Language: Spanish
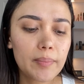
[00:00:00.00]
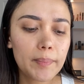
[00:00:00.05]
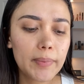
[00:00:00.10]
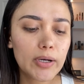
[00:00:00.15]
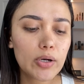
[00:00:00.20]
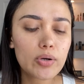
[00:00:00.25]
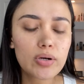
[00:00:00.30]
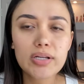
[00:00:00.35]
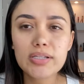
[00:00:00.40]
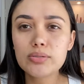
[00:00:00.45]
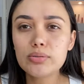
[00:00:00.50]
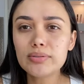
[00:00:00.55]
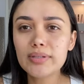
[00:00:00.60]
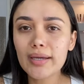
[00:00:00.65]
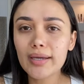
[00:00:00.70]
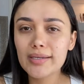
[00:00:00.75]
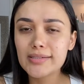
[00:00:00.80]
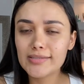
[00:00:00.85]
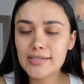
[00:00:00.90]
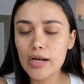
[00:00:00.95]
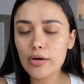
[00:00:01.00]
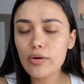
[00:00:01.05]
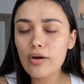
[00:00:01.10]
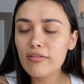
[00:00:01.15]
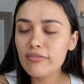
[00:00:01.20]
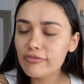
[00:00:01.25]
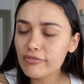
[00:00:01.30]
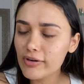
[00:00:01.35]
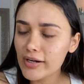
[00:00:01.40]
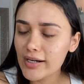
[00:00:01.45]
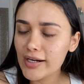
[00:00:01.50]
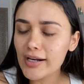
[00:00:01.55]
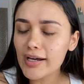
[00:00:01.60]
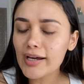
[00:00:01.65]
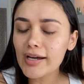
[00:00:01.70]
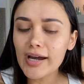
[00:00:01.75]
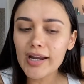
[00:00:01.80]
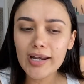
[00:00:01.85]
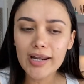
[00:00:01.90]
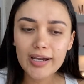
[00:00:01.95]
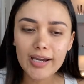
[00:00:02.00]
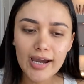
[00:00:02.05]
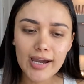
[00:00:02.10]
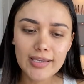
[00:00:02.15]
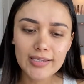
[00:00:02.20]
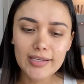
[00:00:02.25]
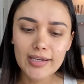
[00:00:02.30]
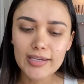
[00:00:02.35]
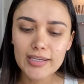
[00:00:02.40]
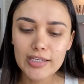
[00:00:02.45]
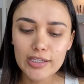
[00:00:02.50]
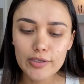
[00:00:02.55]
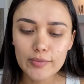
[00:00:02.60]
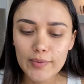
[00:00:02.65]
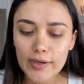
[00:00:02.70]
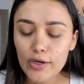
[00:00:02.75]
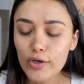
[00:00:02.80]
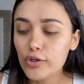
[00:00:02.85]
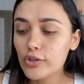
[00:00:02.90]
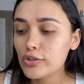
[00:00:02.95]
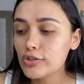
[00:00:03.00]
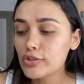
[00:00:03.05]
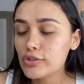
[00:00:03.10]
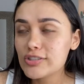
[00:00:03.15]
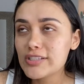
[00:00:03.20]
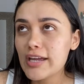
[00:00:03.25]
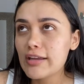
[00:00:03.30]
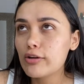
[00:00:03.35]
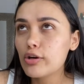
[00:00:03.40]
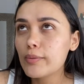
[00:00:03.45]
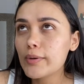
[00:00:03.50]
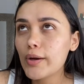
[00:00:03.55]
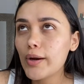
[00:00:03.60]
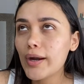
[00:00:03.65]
Pero resulta que salgo afuera a la calle y veo, no sé, no veo a